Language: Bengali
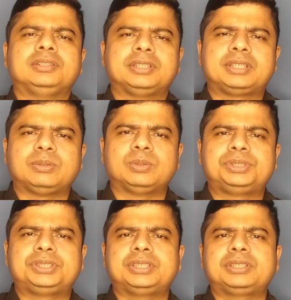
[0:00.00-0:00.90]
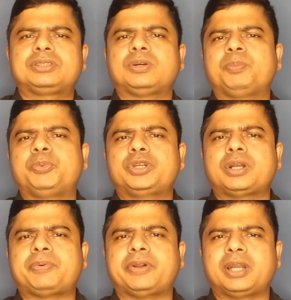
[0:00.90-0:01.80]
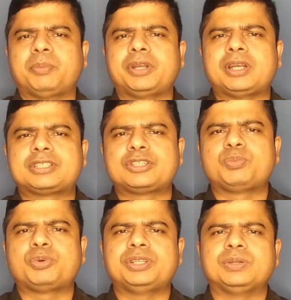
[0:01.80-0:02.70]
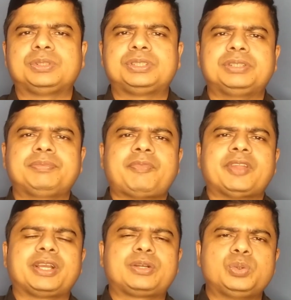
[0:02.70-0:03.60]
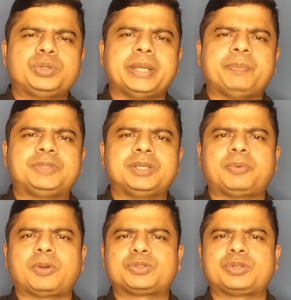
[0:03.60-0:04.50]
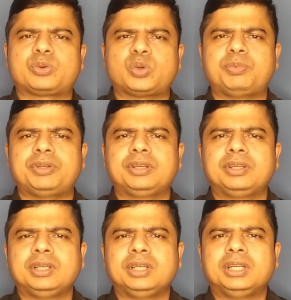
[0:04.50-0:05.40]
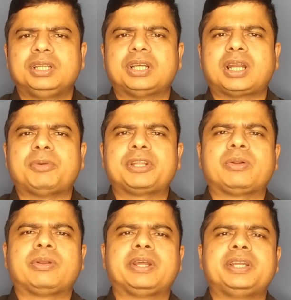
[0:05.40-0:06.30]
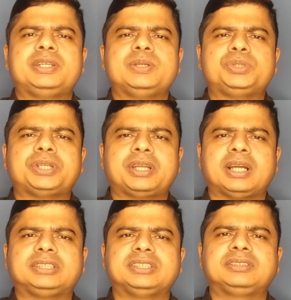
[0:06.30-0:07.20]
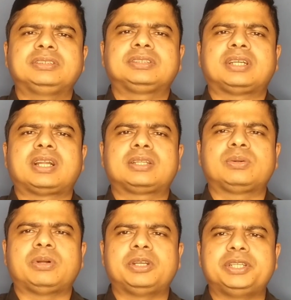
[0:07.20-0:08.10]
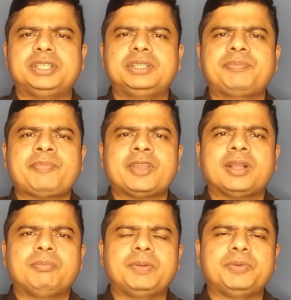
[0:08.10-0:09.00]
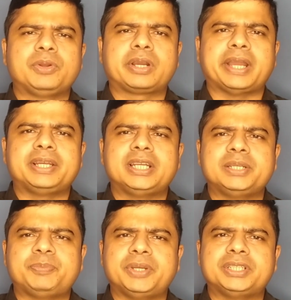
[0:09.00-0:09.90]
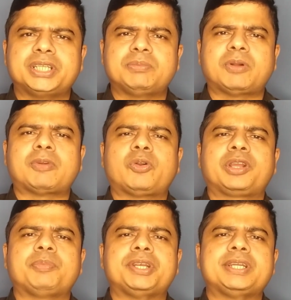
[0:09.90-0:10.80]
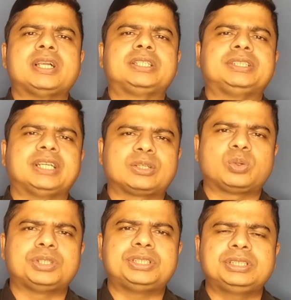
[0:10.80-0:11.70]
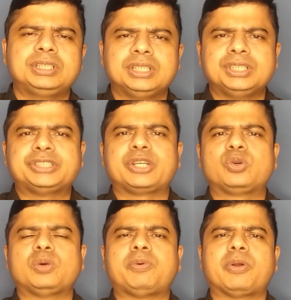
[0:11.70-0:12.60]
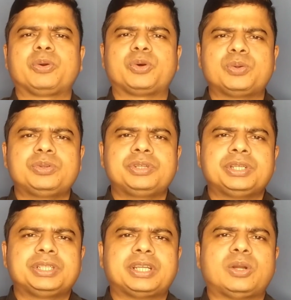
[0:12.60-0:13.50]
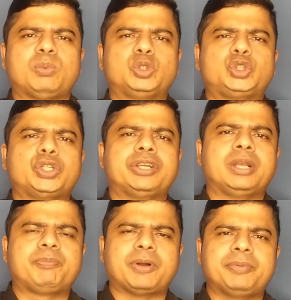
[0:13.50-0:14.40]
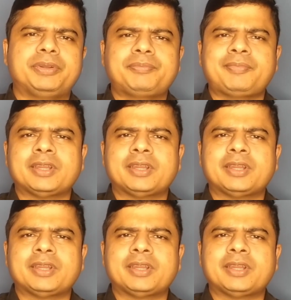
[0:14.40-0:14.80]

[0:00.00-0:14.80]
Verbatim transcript: যেটা হচ্ছে কম্পিউটার ফান্ডামেন্টালসের উপরই হচ্ছে একটু ডেপথে পড়াশোনা করবেন যারা আমাদের অনলাইন টিউশনে আছেন তারা তো অলরেডি বিভিন্ন গাইডলাইন পেয়েছেন এবং আমরা অনেক মেটেরিয়াল শেয়ার করেছি সেগুলো ফলো করুন তাহলে অবশ্যই হেল্প পাবেন